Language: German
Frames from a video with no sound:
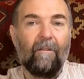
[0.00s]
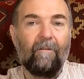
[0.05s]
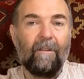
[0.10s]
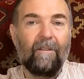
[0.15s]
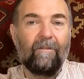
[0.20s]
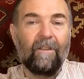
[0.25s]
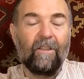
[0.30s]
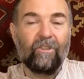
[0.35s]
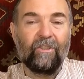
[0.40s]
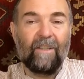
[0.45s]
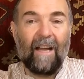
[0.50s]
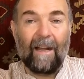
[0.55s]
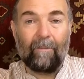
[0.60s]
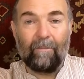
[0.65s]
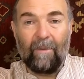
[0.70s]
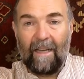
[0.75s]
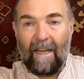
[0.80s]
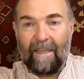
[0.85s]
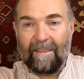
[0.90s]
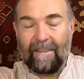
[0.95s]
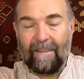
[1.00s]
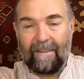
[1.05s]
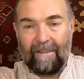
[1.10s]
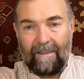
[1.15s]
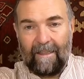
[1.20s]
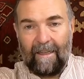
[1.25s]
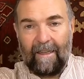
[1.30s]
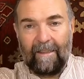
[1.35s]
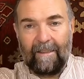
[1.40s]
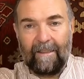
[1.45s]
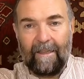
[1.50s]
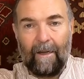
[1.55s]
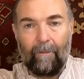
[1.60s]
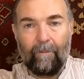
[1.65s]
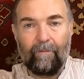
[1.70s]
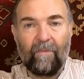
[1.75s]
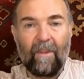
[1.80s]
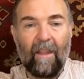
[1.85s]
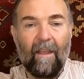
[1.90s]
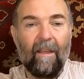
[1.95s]
wenn wir einen stark belasteten Teich
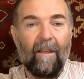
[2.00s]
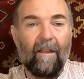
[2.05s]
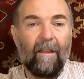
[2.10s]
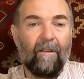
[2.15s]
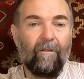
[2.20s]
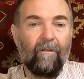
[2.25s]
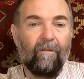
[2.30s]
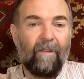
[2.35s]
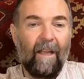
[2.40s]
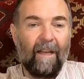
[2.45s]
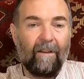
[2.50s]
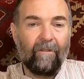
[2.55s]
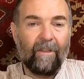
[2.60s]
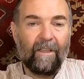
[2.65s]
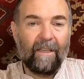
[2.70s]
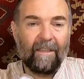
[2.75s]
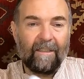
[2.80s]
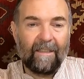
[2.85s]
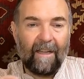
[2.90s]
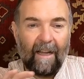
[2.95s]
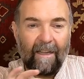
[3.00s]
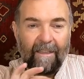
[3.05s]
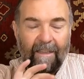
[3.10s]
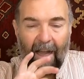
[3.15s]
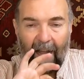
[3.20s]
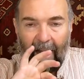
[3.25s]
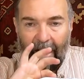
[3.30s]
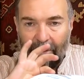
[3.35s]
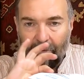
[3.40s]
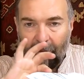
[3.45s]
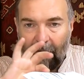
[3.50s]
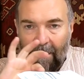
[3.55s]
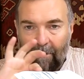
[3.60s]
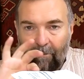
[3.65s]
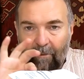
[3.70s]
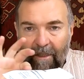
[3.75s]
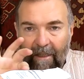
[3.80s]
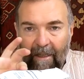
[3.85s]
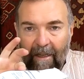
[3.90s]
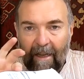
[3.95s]
haben, wenn wir den Teich
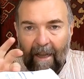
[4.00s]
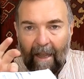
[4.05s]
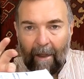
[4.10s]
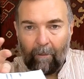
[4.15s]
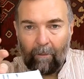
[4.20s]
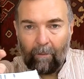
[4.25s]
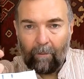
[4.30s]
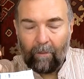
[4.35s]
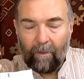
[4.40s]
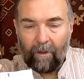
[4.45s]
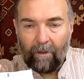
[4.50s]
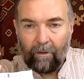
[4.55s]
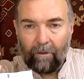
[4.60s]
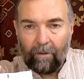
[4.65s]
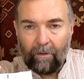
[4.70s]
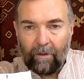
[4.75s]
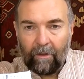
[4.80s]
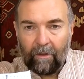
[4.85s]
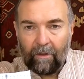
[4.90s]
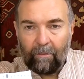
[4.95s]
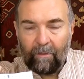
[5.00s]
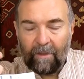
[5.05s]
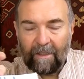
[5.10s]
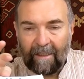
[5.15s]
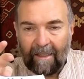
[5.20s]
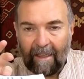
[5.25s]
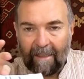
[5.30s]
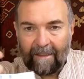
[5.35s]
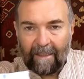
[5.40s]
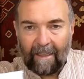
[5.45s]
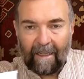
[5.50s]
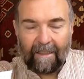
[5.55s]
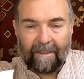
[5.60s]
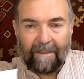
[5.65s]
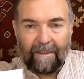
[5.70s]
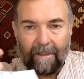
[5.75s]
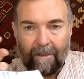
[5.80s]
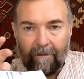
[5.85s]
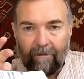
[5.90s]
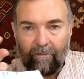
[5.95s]
einmal mit EM, mit
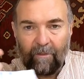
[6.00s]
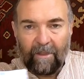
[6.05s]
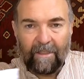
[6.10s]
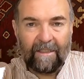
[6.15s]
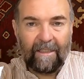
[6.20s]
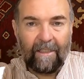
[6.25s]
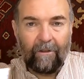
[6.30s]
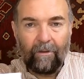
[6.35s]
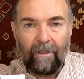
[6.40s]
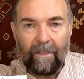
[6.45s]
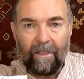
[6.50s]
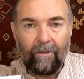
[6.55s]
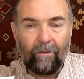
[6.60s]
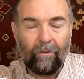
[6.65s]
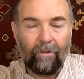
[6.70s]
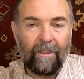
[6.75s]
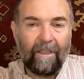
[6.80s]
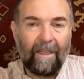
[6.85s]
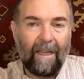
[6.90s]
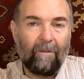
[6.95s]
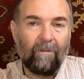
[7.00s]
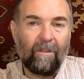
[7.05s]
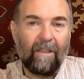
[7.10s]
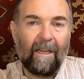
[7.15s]
Triateraktiv, mit Zeolit und EM